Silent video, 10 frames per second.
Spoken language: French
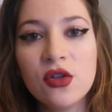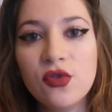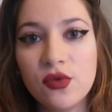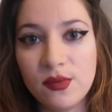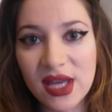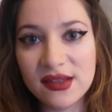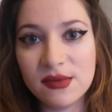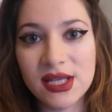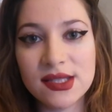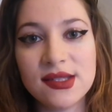de ne pas
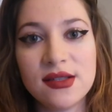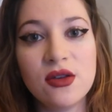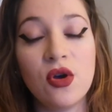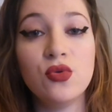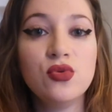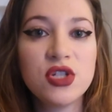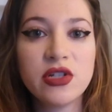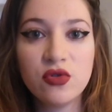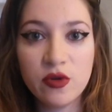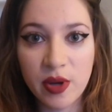dépasser euh, une
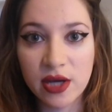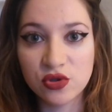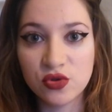gélule par